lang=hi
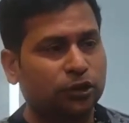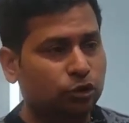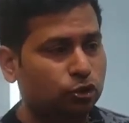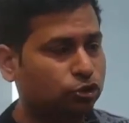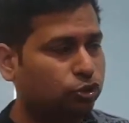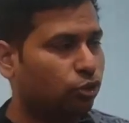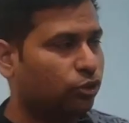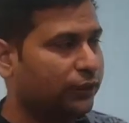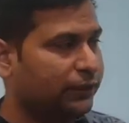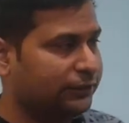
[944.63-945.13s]
तो
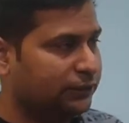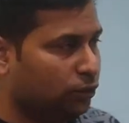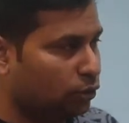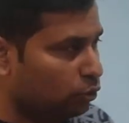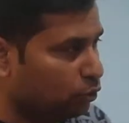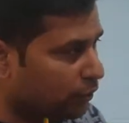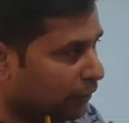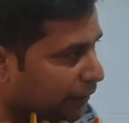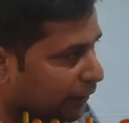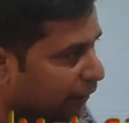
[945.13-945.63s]
उसको कैसे
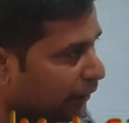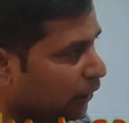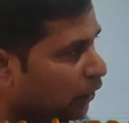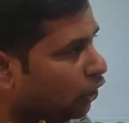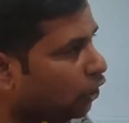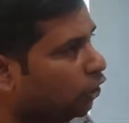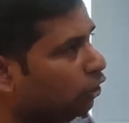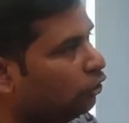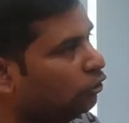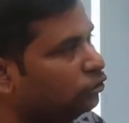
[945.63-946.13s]
तोड़ेंगे
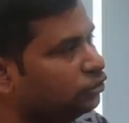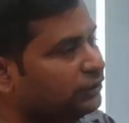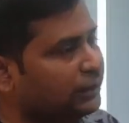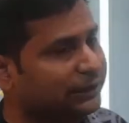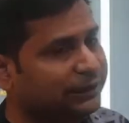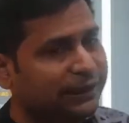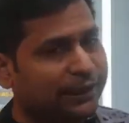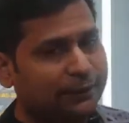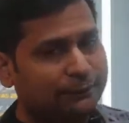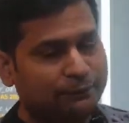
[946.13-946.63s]
और उसके
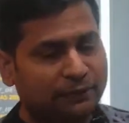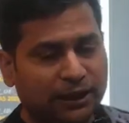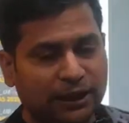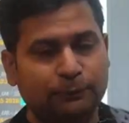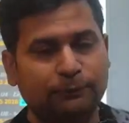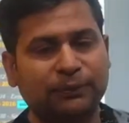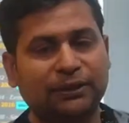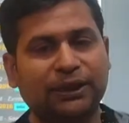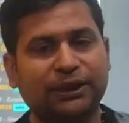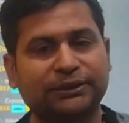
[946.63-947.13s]
अंदर
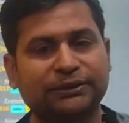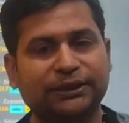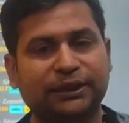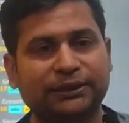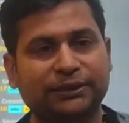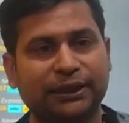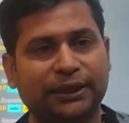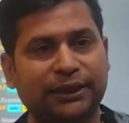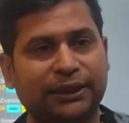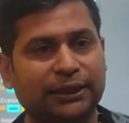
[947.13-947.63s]
एफ लग
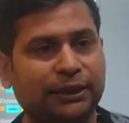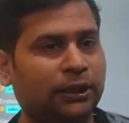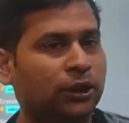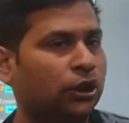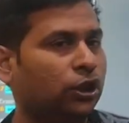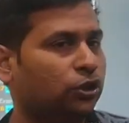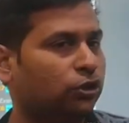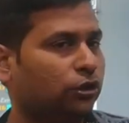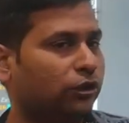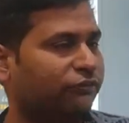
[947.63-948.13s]
जाता है
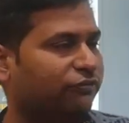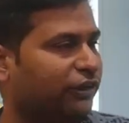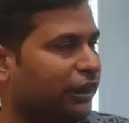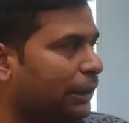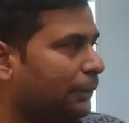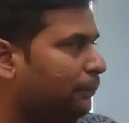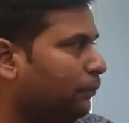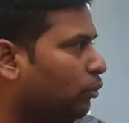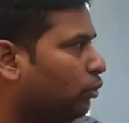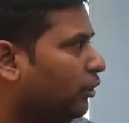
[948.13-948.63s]
तो एफ
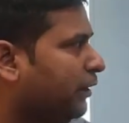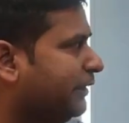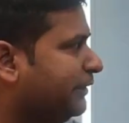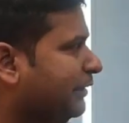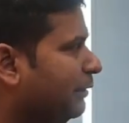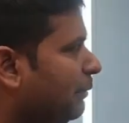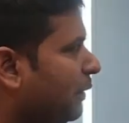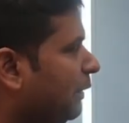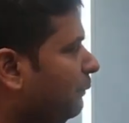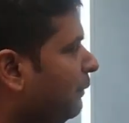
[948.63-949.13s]
को
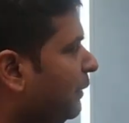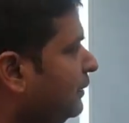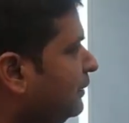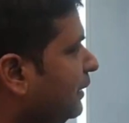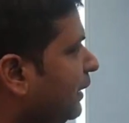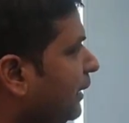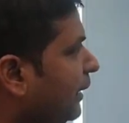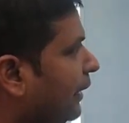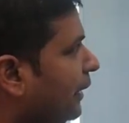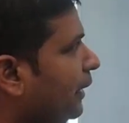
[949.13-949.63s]
कैसे
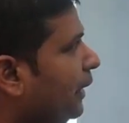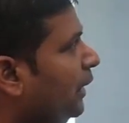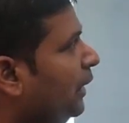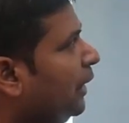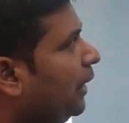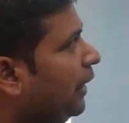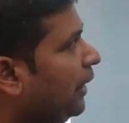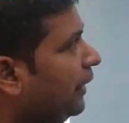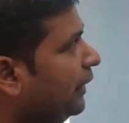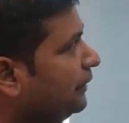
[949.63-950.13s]
बाईपास करेंगे
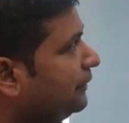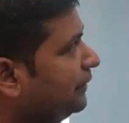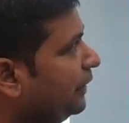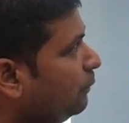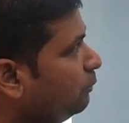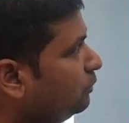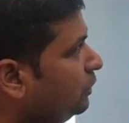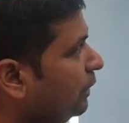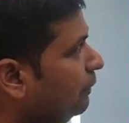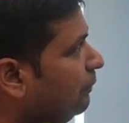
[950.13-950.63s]
अगर
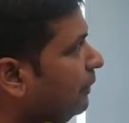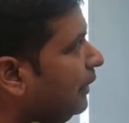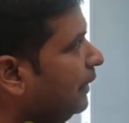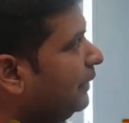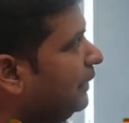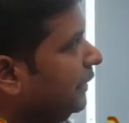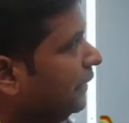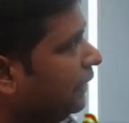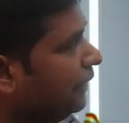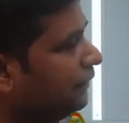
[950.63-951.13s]
सैमसंग में
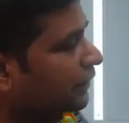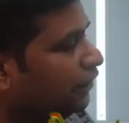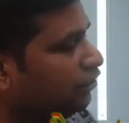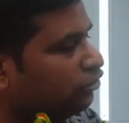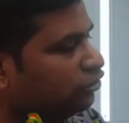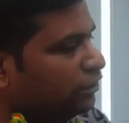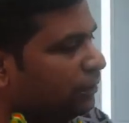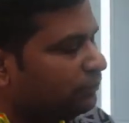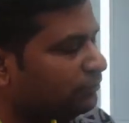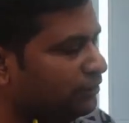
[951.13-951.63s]
अगर देखा जाए
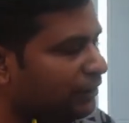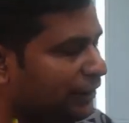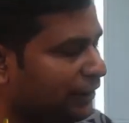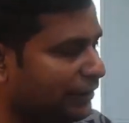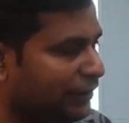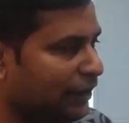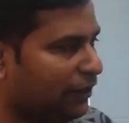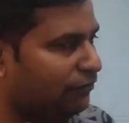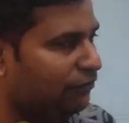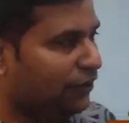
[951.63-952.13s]
तो सैमसंग
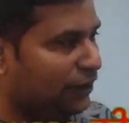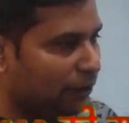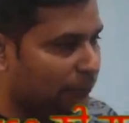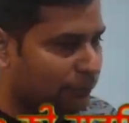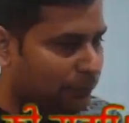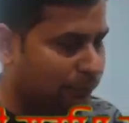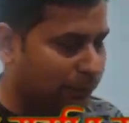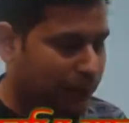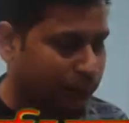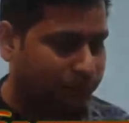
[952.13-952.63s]
के अंदर
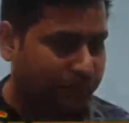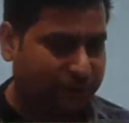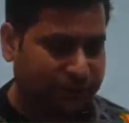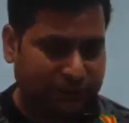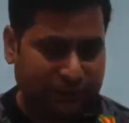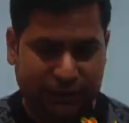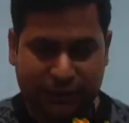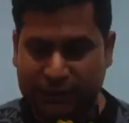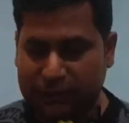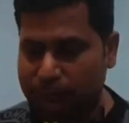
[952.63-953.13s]
एफ
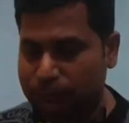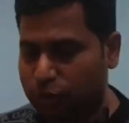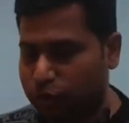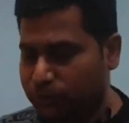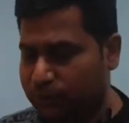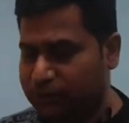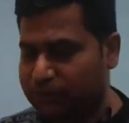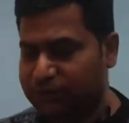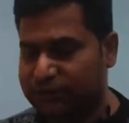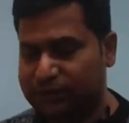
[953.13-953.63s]
बाईपास करना एक
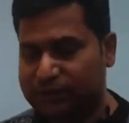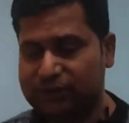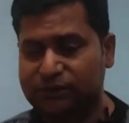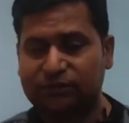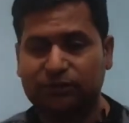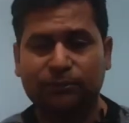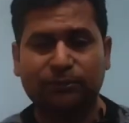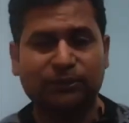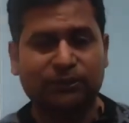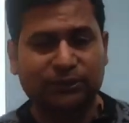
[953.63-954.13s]
बहुत बड़ी
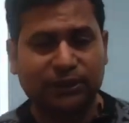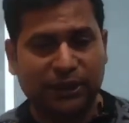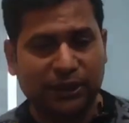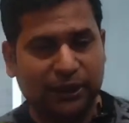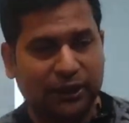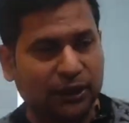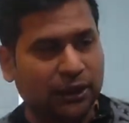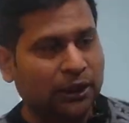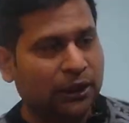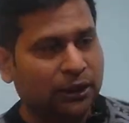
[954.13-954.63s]
जटिल समस्या
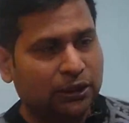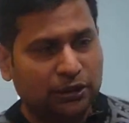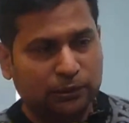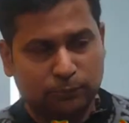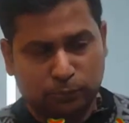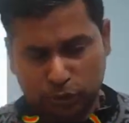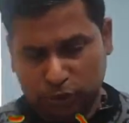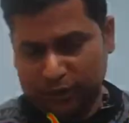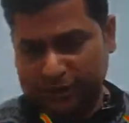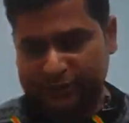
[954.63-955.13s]
है
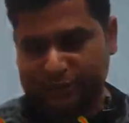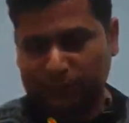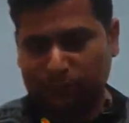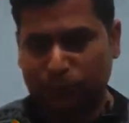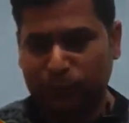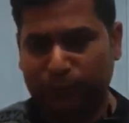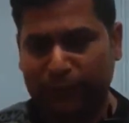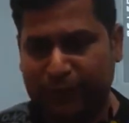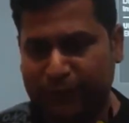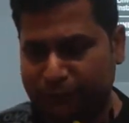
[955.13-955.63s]
कि बहुत ऐसे
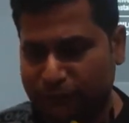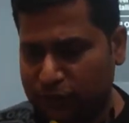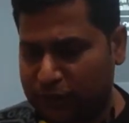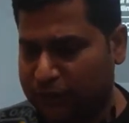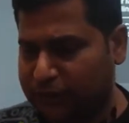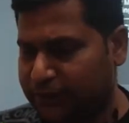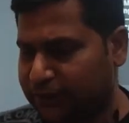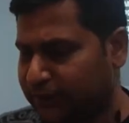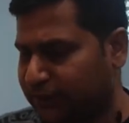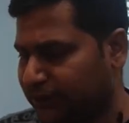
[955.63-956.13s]
मोबाइल
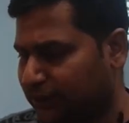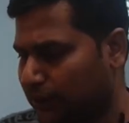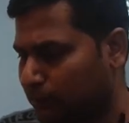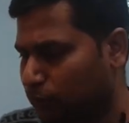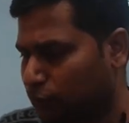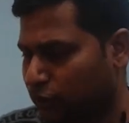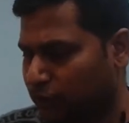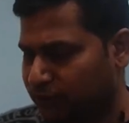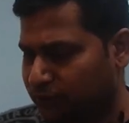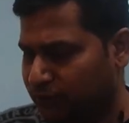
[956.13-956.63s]
फ़ोन आते हैं जिनका
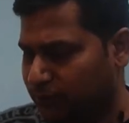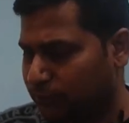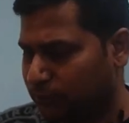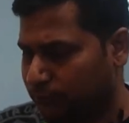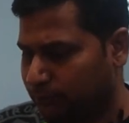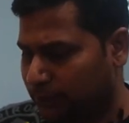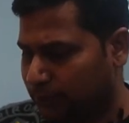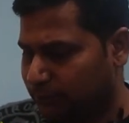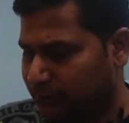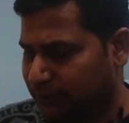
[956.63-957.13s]
हम लोग एफ
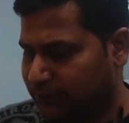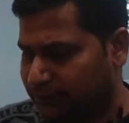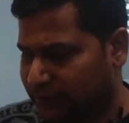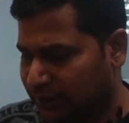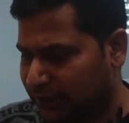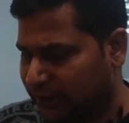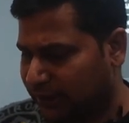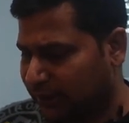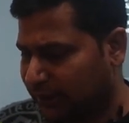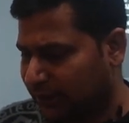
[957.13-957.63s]
बाईपास
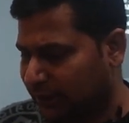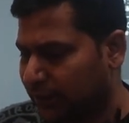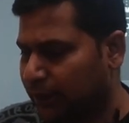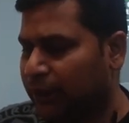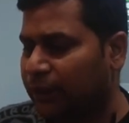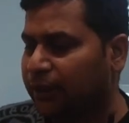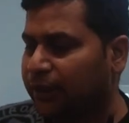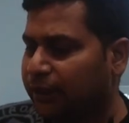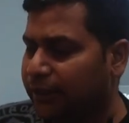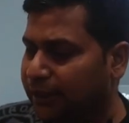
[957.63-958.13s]
कर लेते
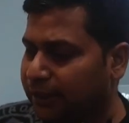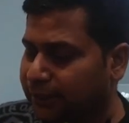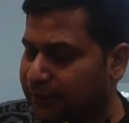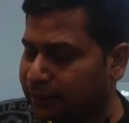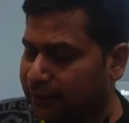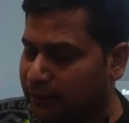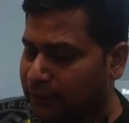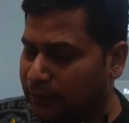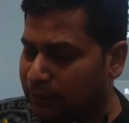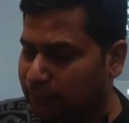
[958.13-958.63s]
हैं
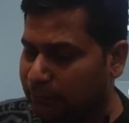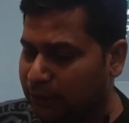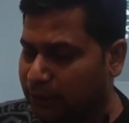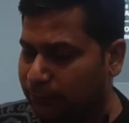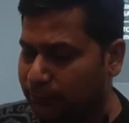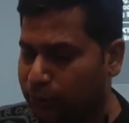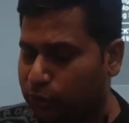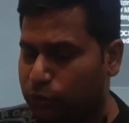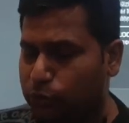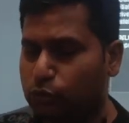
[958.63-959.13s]
लेकिन अगर
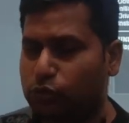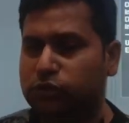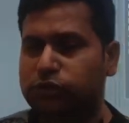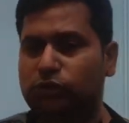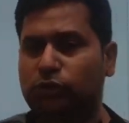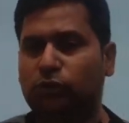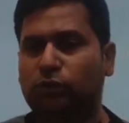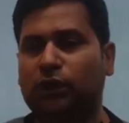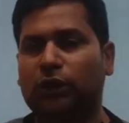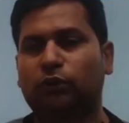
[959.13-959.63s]
हमारे पास
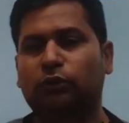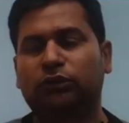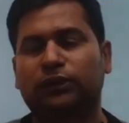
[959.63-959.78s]
टूल्स डोंगल